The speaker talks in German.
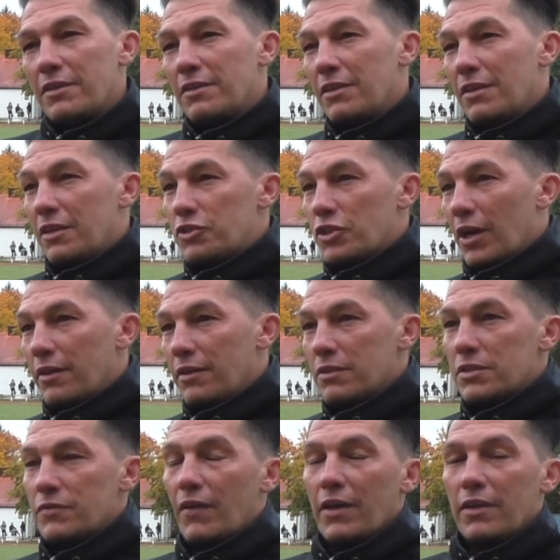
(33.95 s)
In den entscheidenden
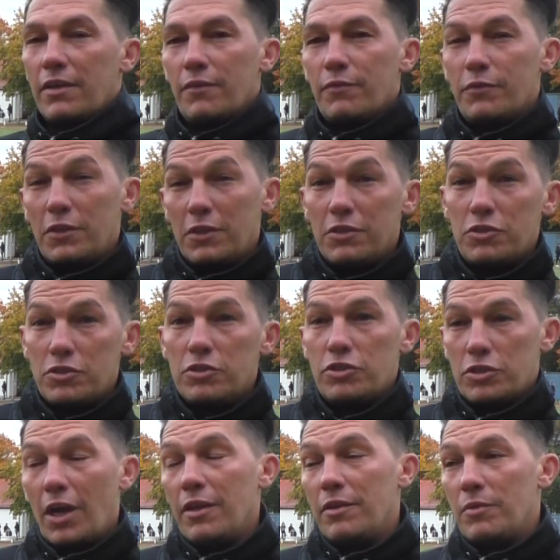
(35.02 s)
Zweikämpfen, in den
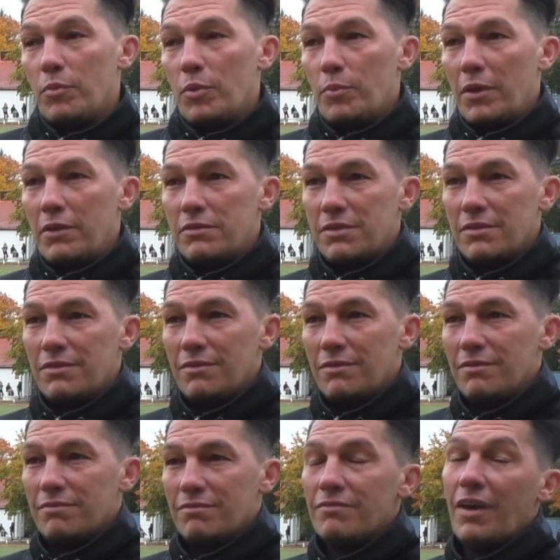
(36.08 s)
entscheidenden Momenten
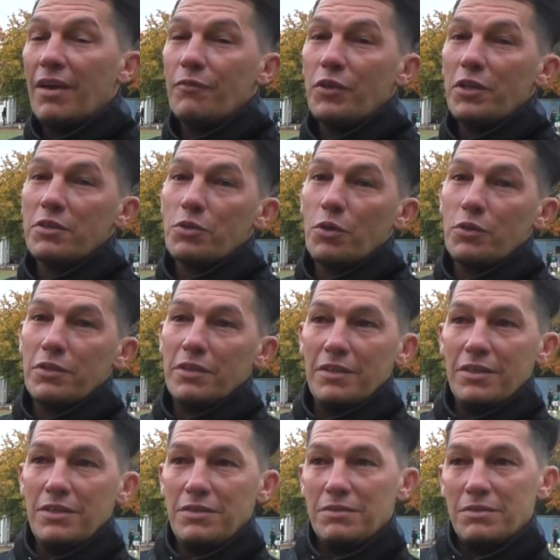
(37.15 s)
waren wir das heute
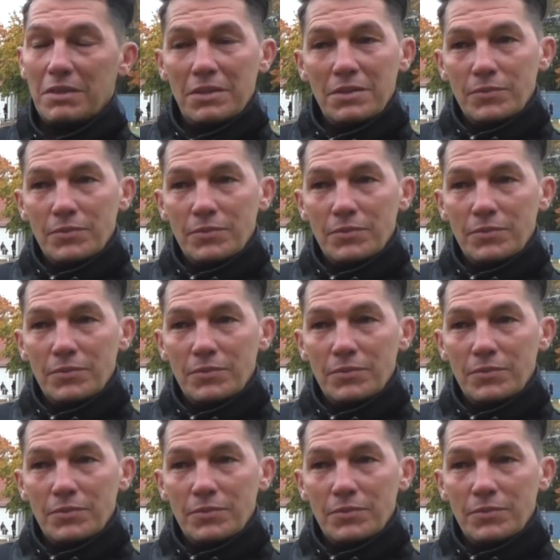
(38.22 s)
nicht.